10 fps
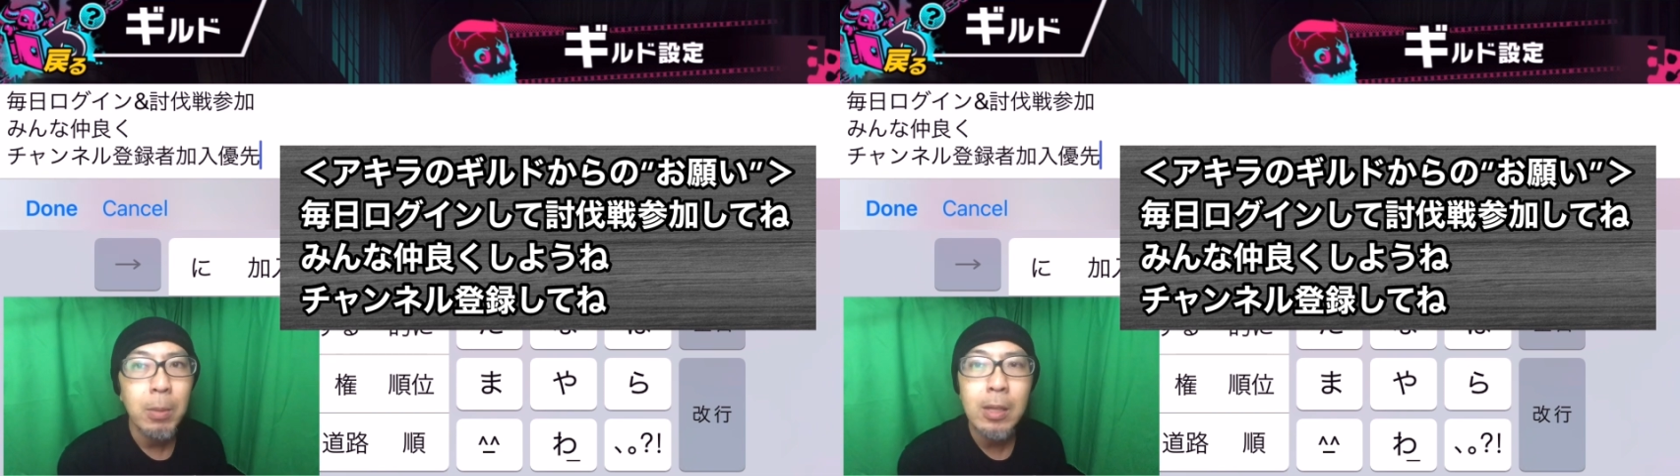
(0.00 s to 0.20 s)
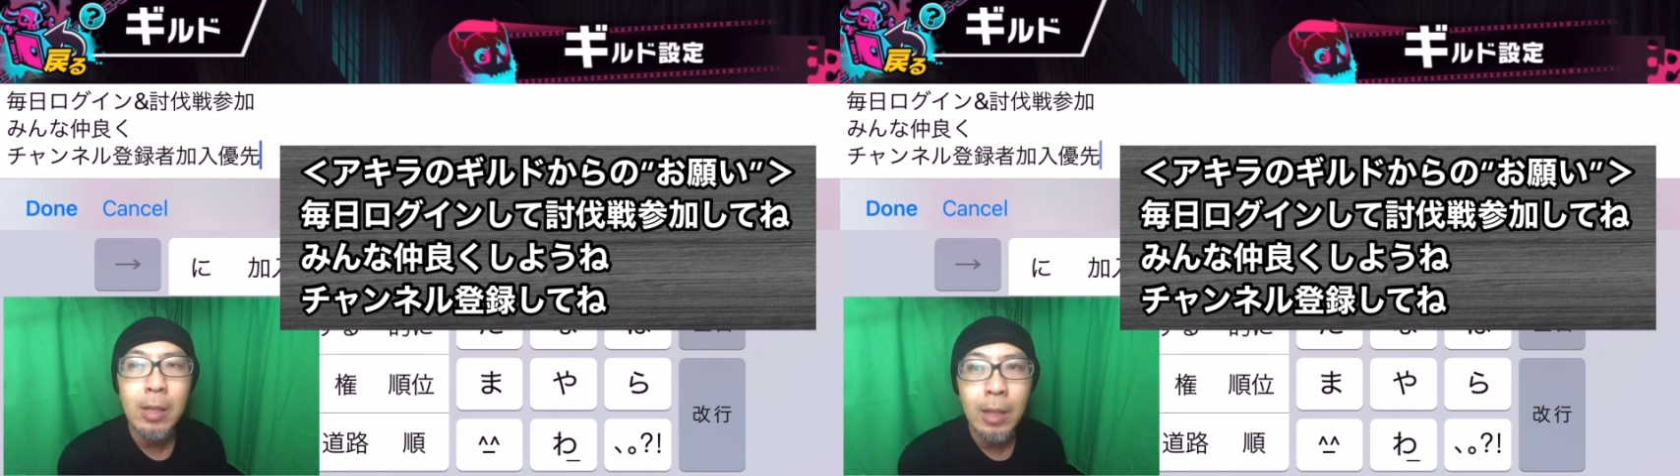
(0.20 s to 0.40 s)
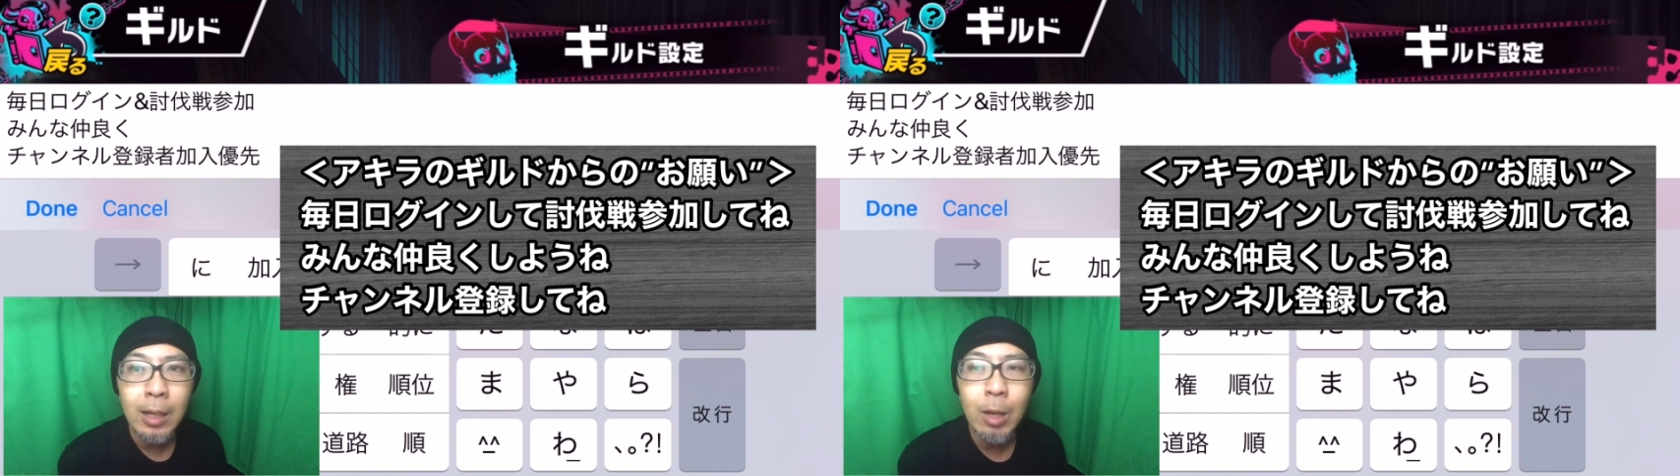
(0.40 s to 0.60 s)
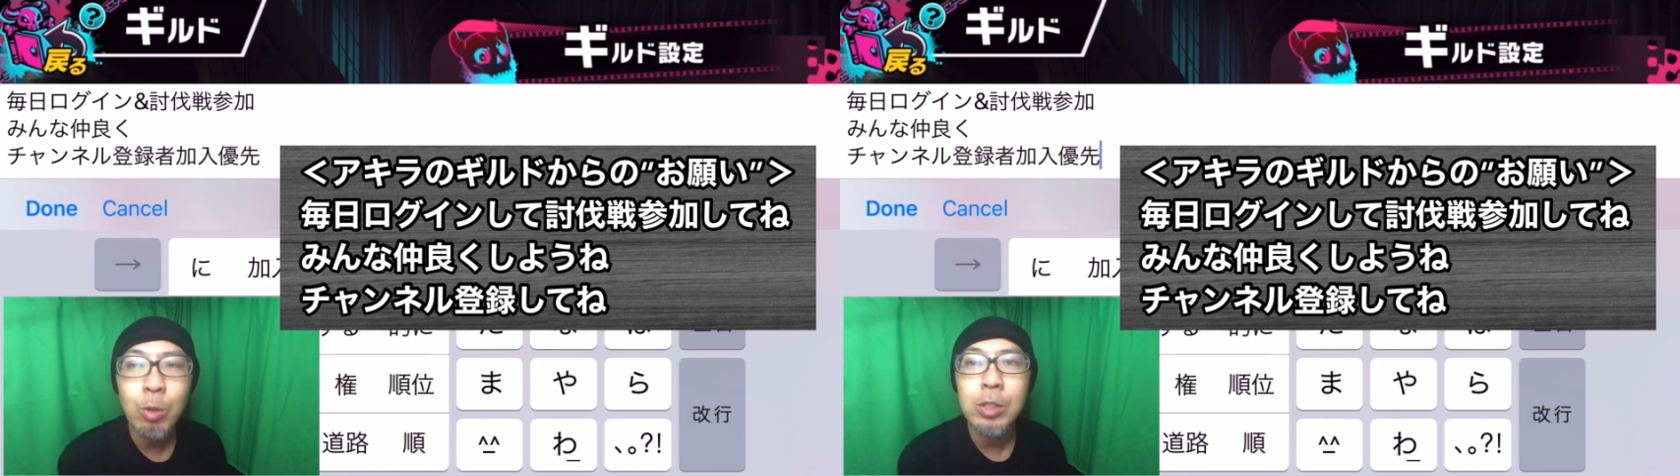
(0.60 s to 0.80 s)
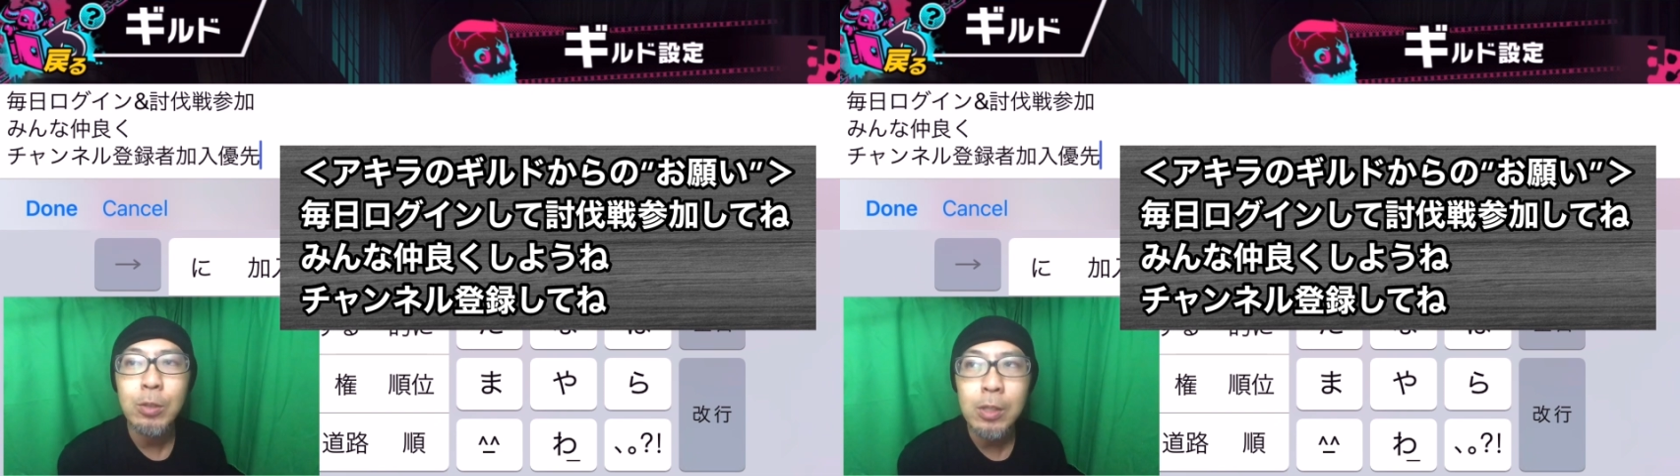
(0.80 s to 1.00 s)
みんな仲良
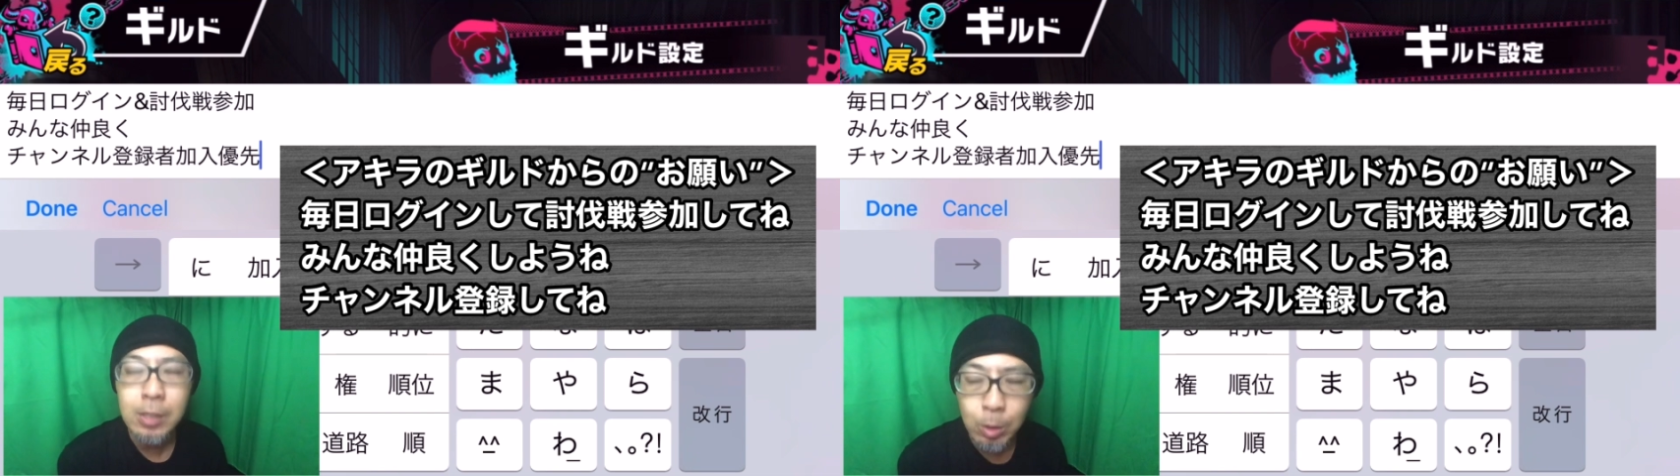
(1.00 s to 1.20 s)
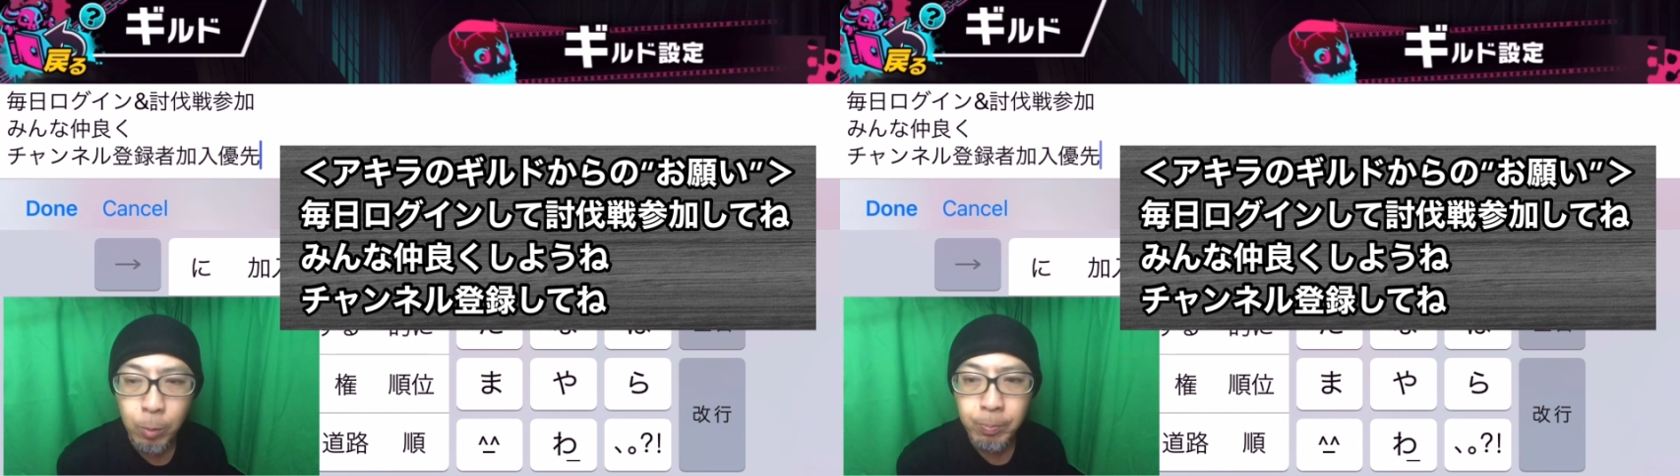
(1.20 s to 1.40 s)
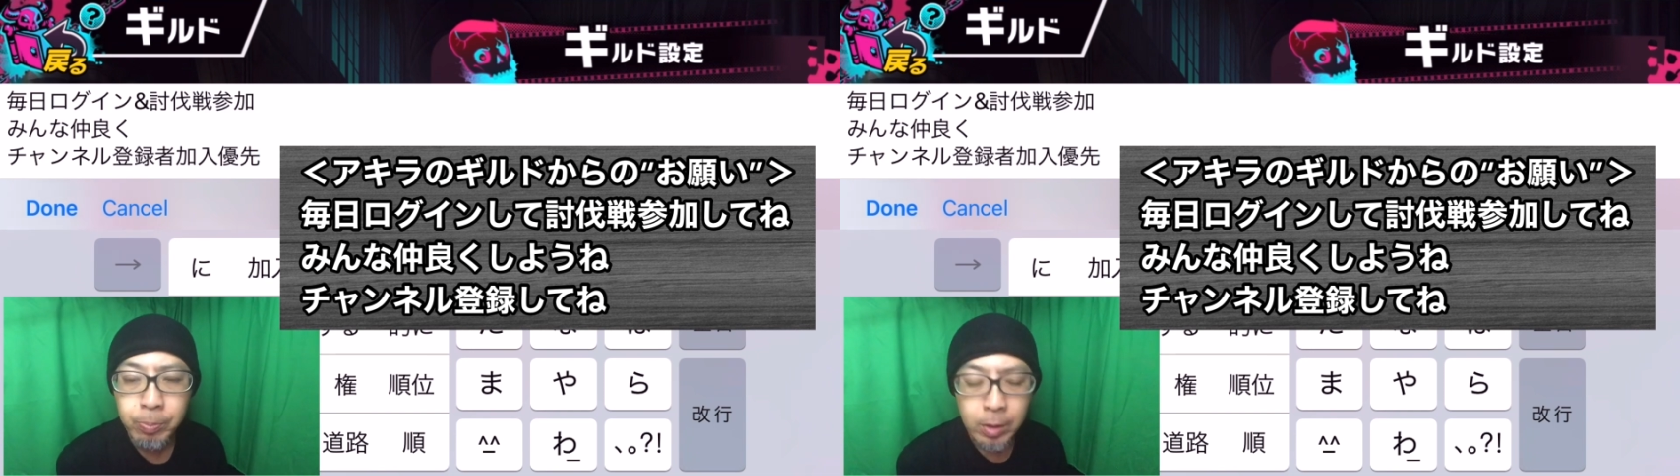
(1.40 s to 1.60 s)
くしてくださいと。